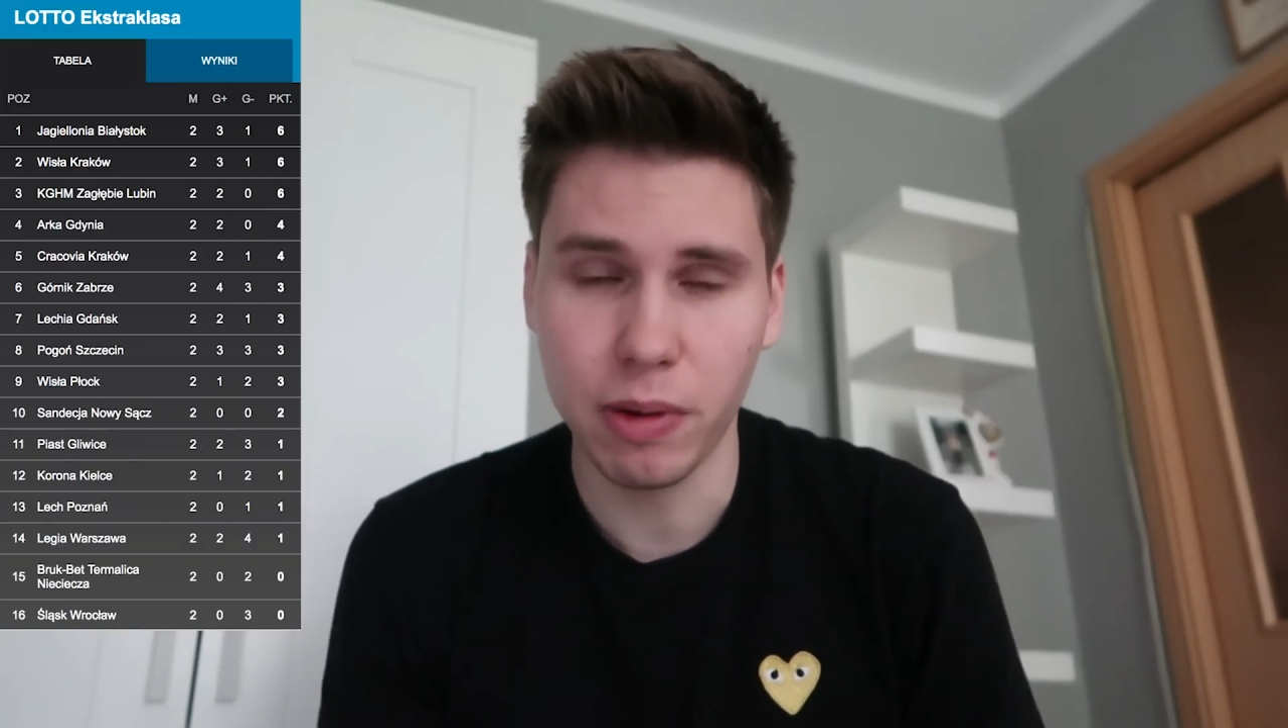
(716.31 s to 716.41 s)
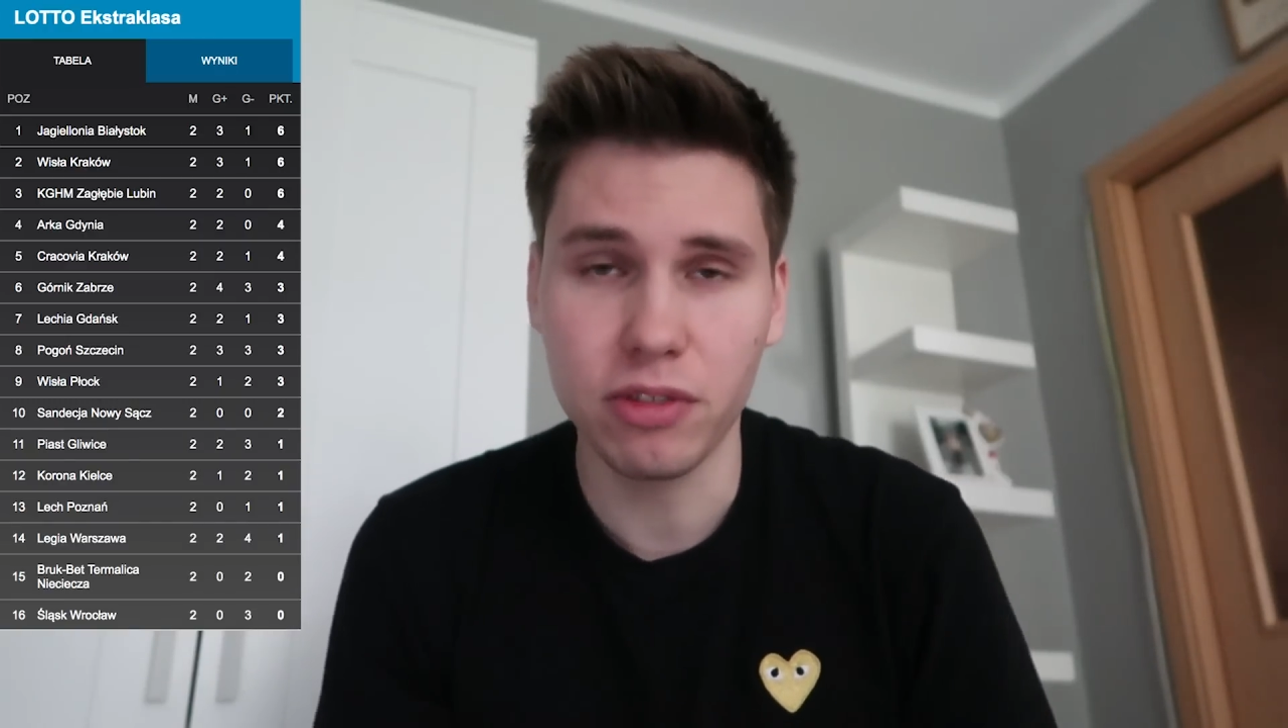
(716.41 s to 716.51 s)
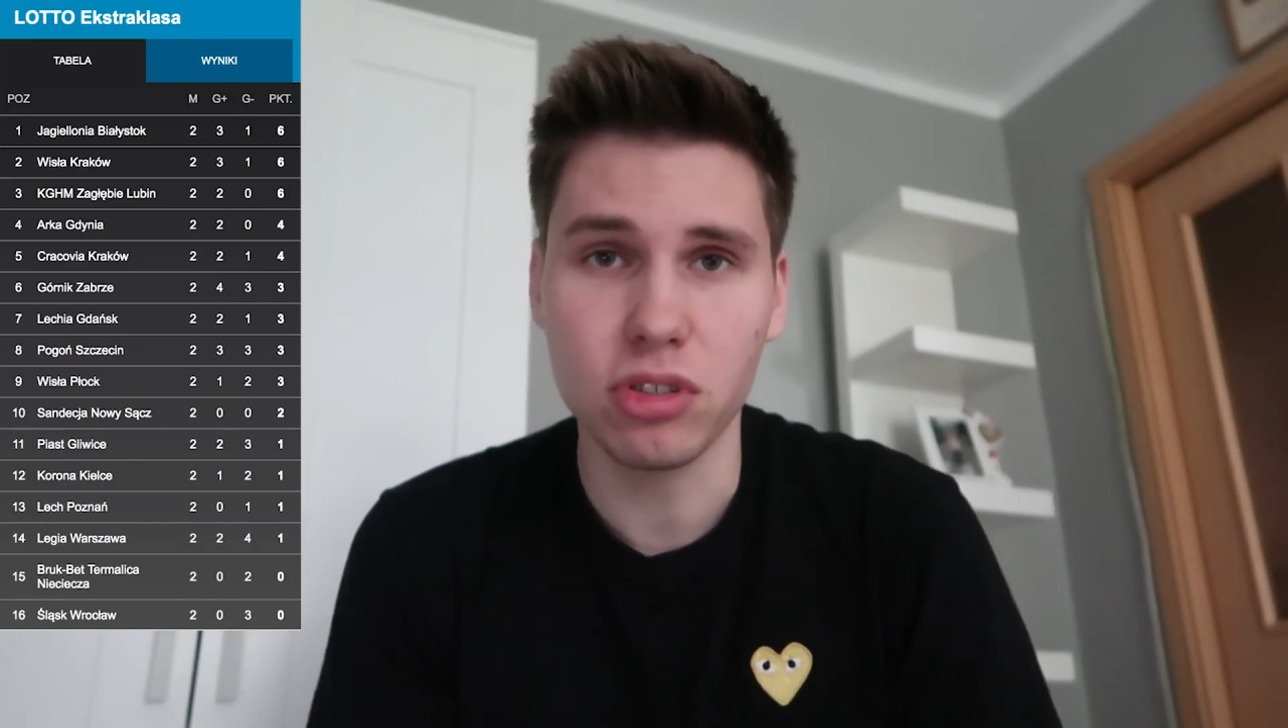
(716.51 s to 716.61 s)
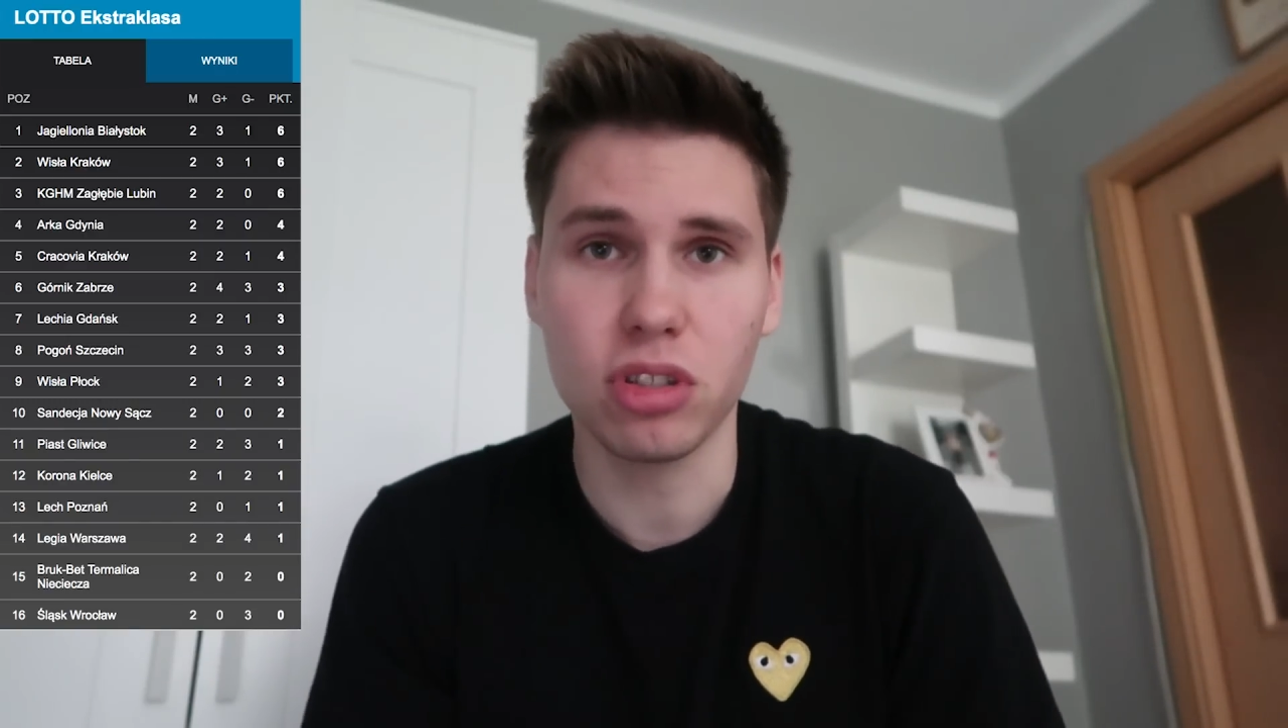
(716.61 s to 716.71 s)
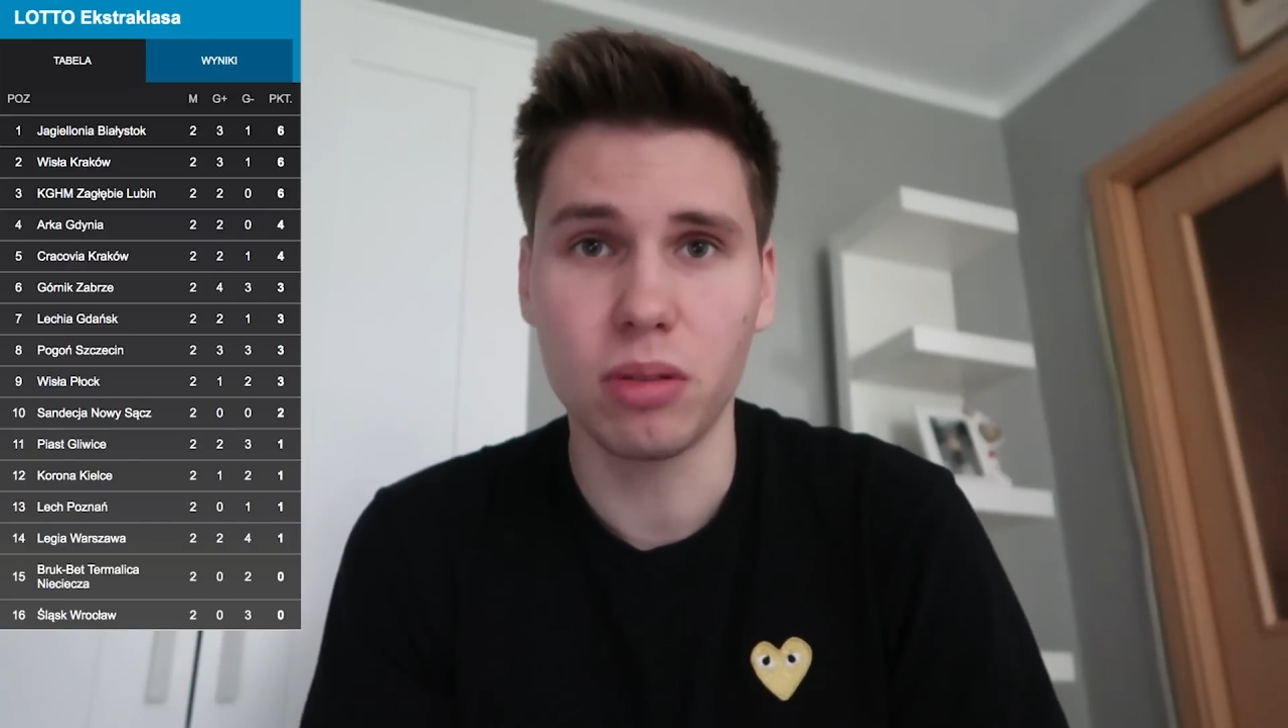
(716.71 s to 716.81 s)

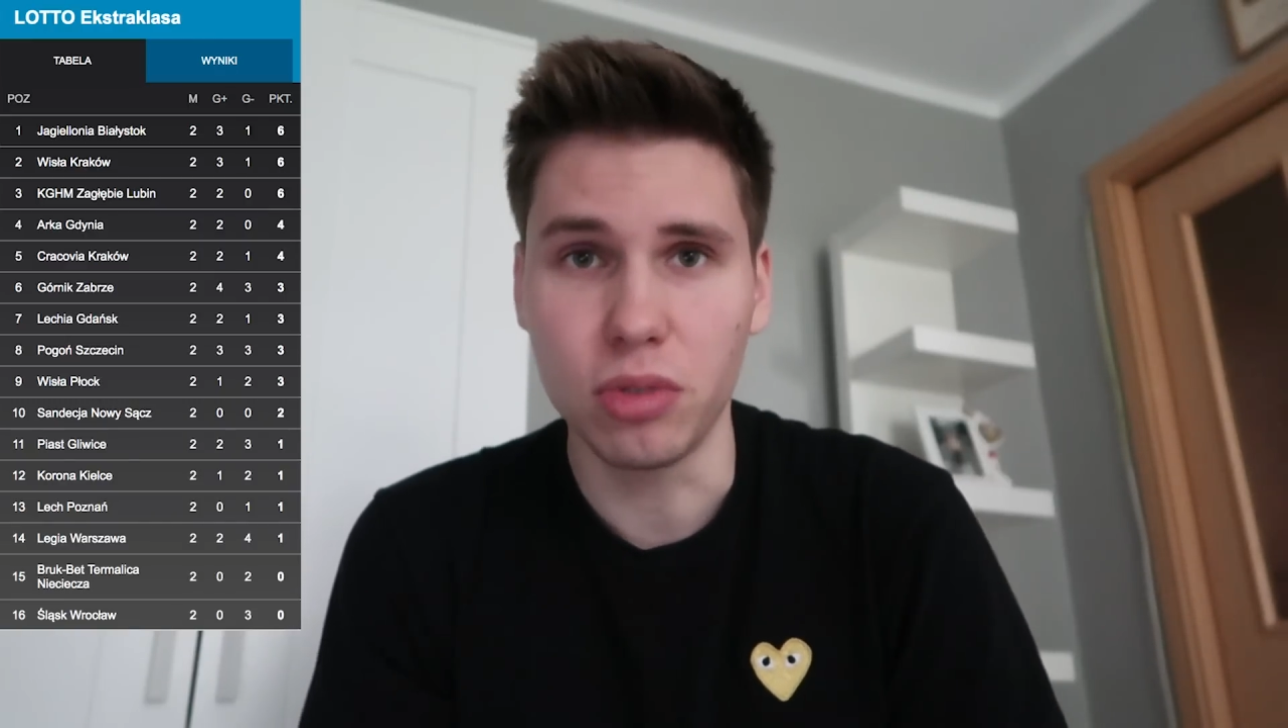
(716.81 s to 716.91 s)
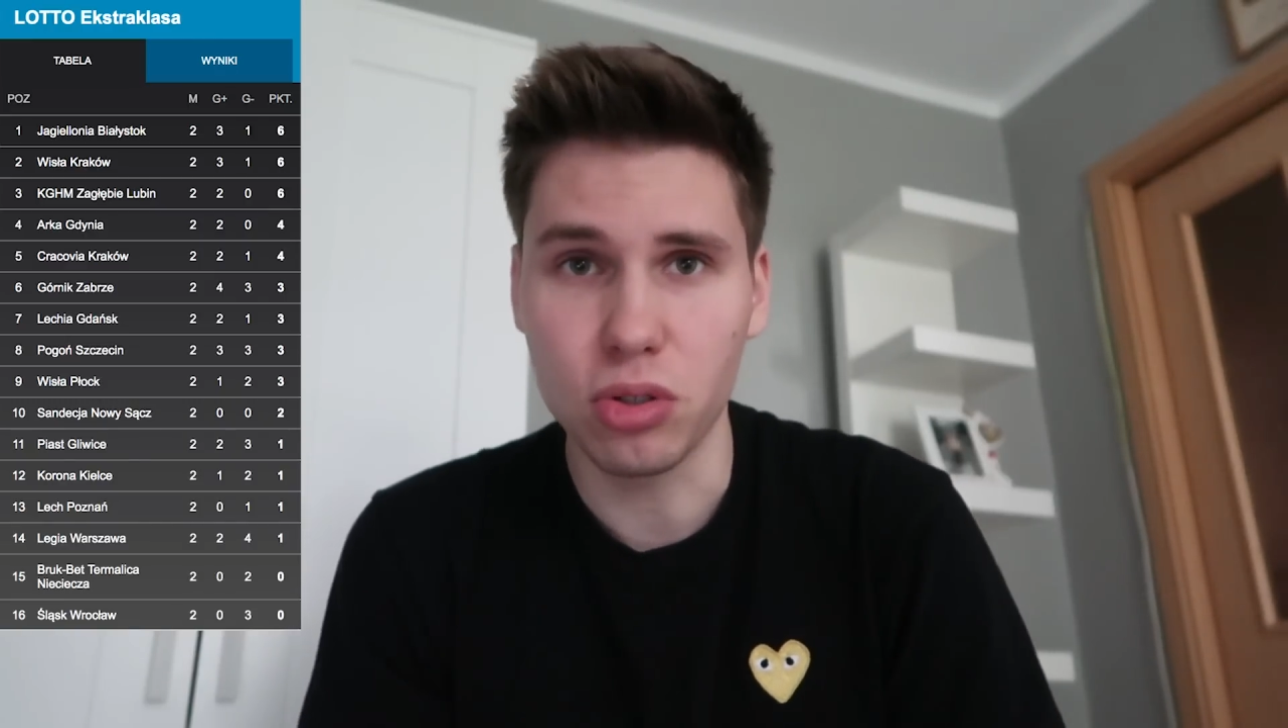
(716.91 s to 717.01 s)
pewnością